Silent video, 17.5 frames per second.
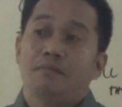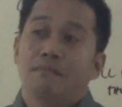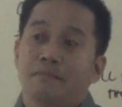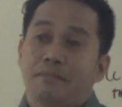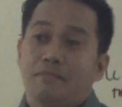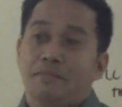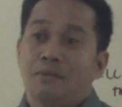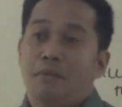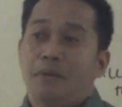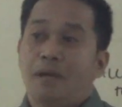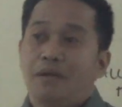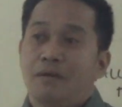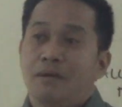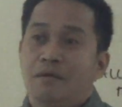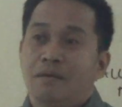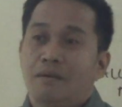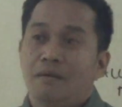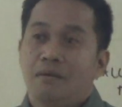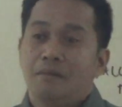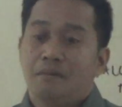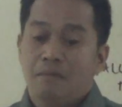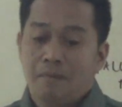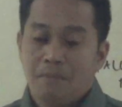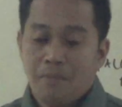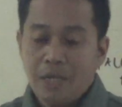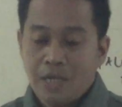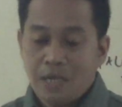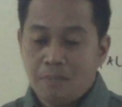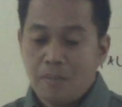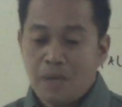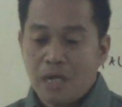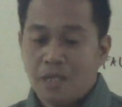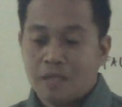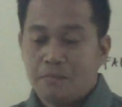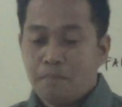Diba? Mali.
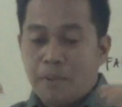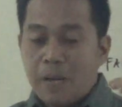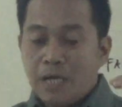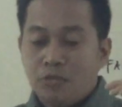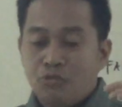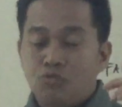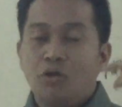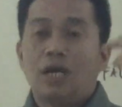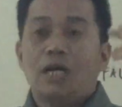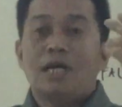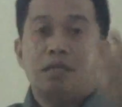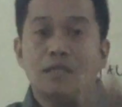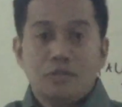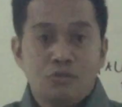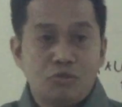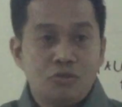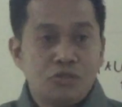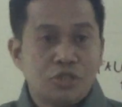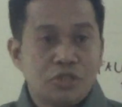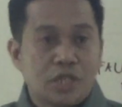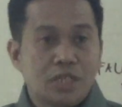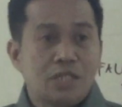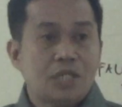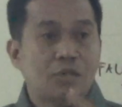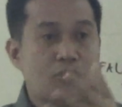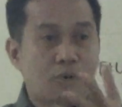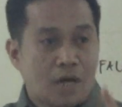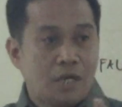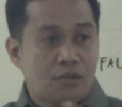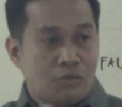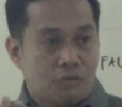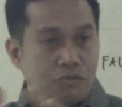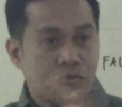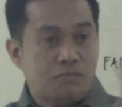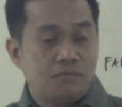Bakit? Pasok ka dun sa liwa
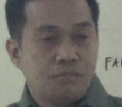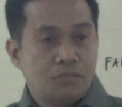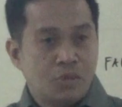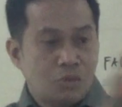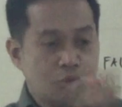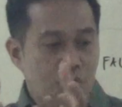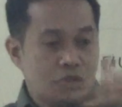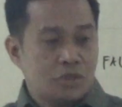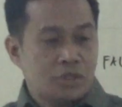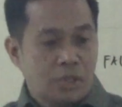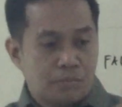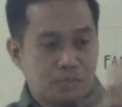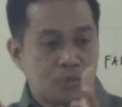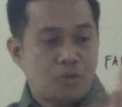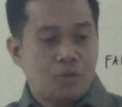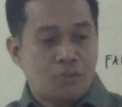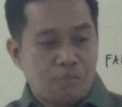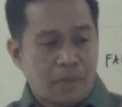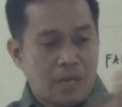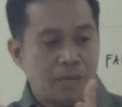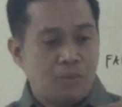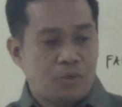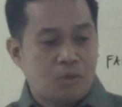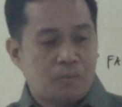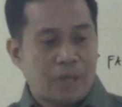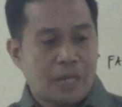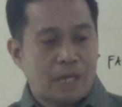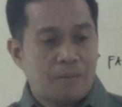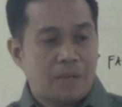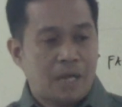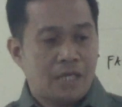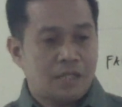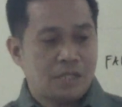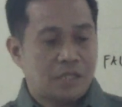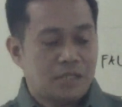ng konsepto ng Bible para
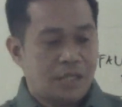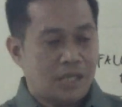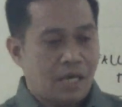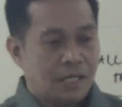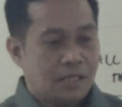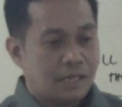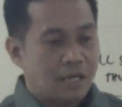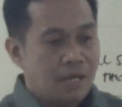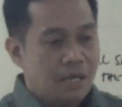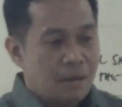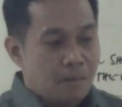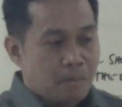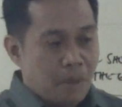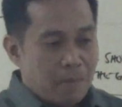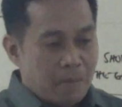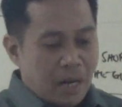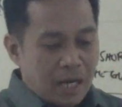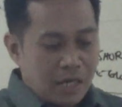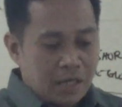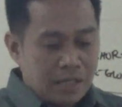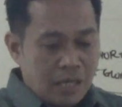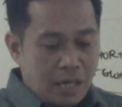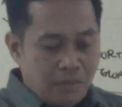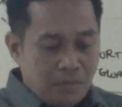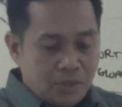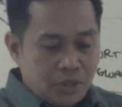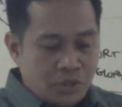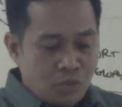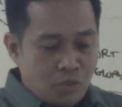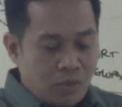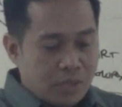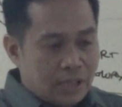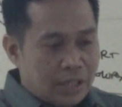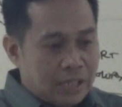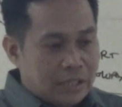maintindihan. May mga ginamit si
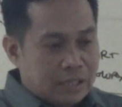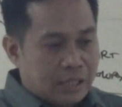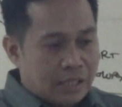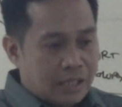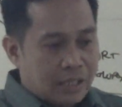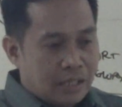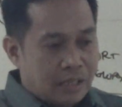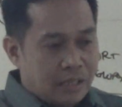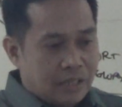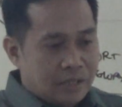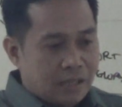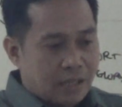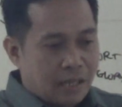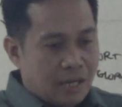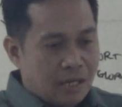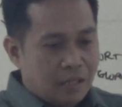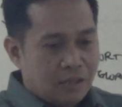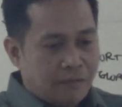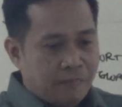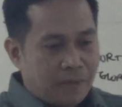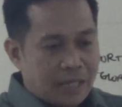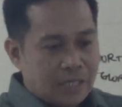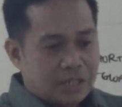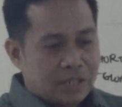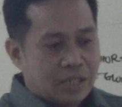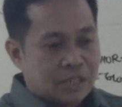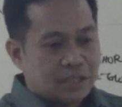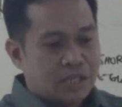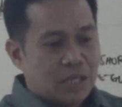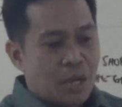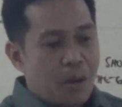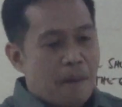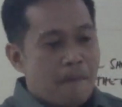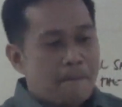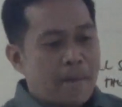Juan na liter literary devices
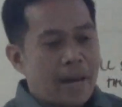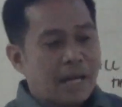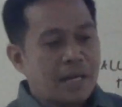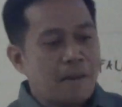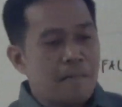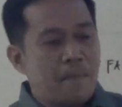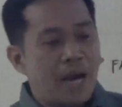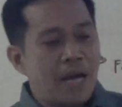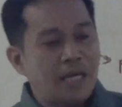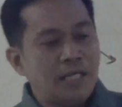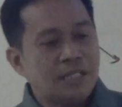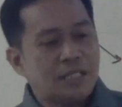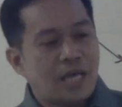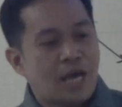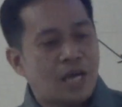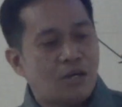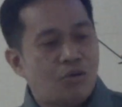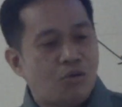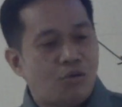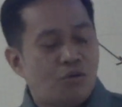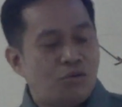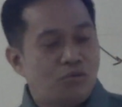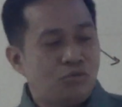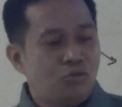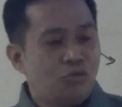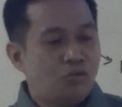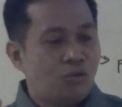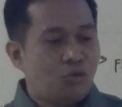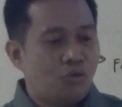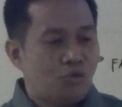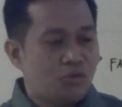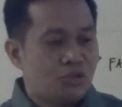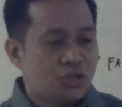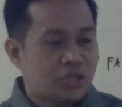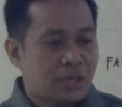para maitago
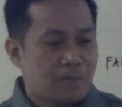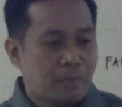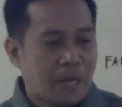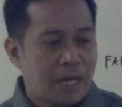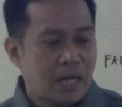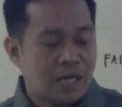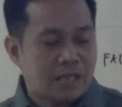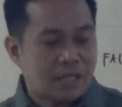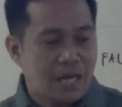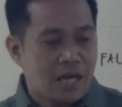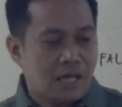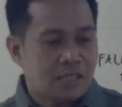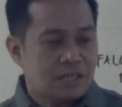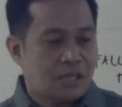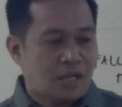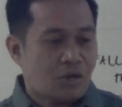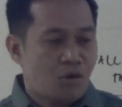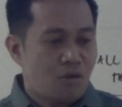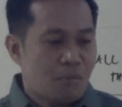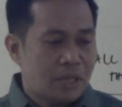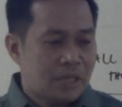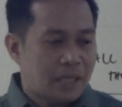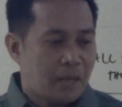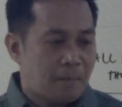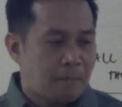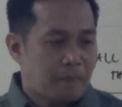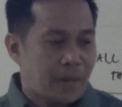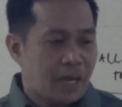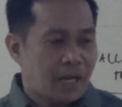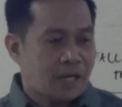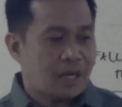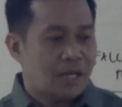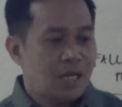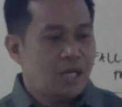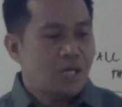doon sa pag-atake sa Roman
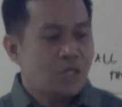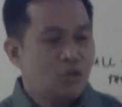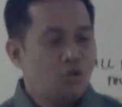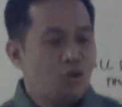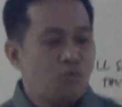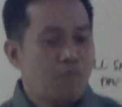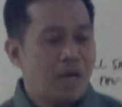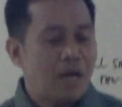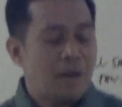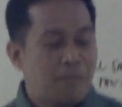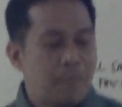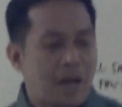Empire yung mga